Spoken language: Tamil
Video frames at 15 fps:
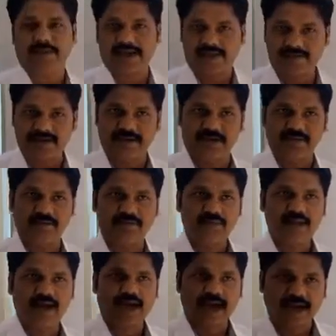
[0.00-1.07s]
வேண்டும்
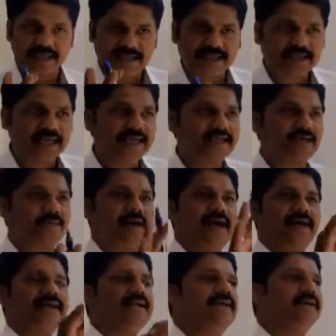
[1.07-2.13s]
அதற்கேற்ற மாதிரி
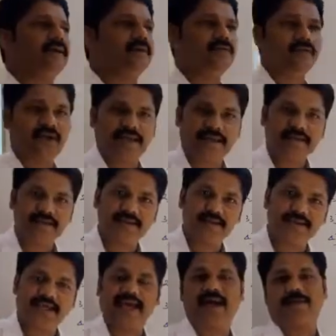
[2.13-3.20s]
நீங்கள் உங்களை
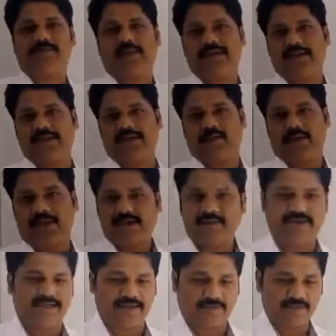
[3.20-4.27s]
தயார்படுத்திக் கொள்ளல்
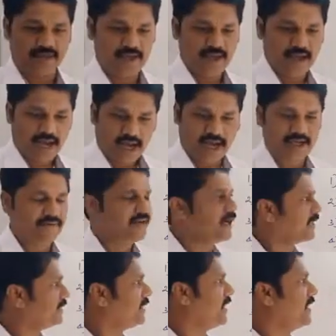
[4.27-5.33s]
வேண்டும் ஆகவே
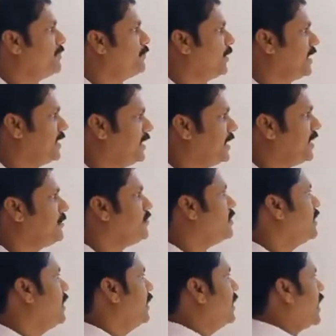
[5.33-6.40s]
அந்த அடிப்படையில்
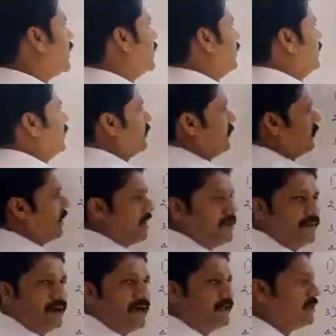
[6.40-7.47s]
நாங்கள்
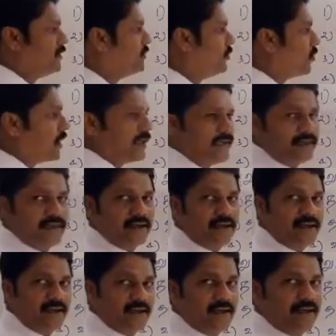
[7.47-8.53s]
வழிபாட்டு முறை
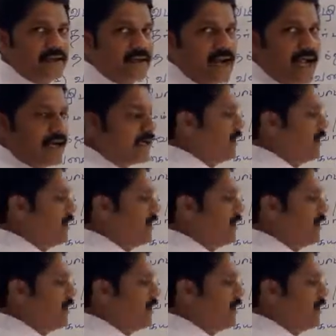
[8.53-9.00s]
என்று நாங்கள்